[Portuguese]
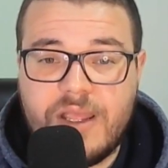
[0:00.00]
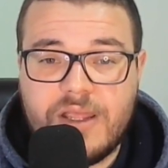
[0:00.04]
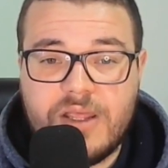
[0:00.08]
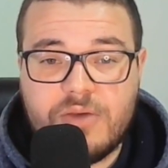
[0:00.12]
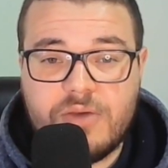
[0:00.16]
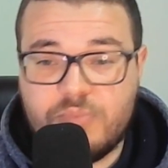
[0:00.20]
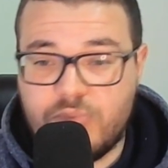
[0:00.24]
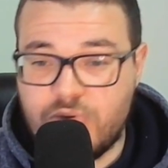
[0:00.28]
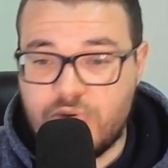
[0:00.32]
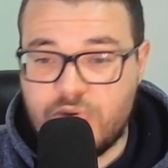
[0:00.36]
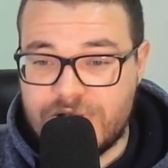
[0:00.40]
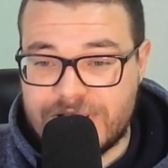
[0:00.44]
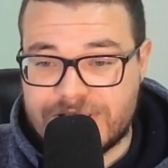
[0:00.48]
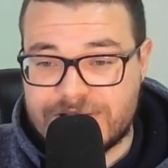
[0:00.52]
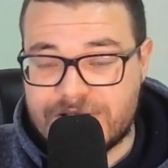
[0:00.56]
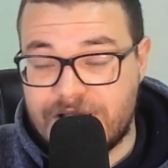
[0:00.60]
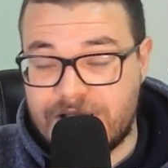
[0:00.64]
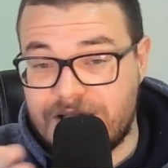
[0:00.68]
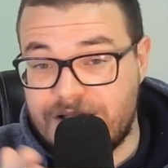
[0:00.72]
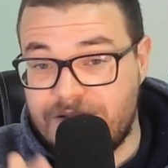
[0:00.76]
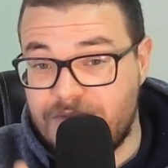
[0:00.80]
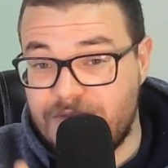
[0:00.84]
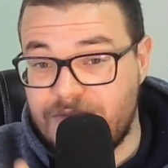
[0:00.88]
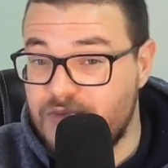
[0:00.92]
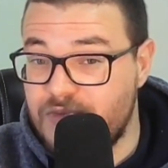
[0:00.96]
Por isso que
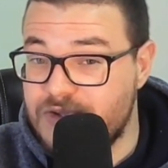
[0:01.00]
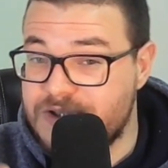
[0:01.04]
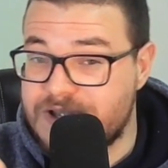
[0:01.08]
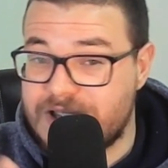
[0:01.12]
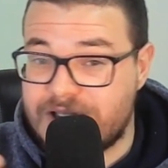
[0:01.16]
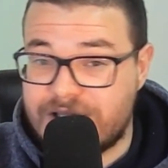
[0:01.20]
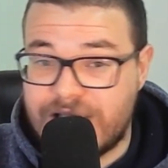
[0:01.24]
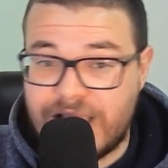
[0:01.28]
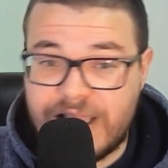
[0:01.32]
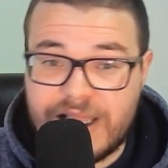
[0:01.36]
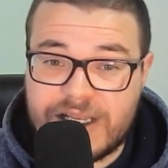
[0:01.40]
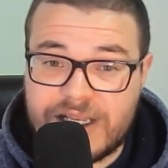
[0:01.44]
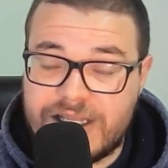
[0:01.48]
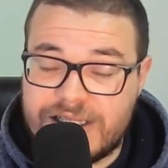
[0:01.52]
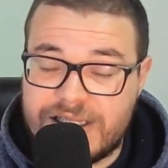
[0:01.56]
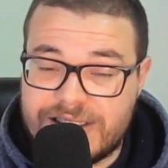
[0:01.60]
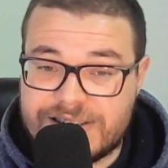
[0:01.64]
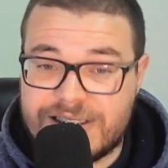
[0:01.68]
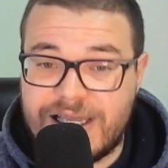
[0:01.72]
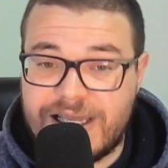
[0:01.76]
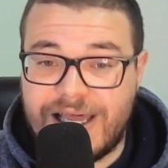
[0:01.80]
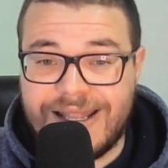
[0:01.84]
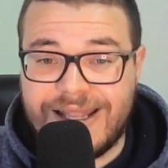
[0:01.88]
você tem que analisar.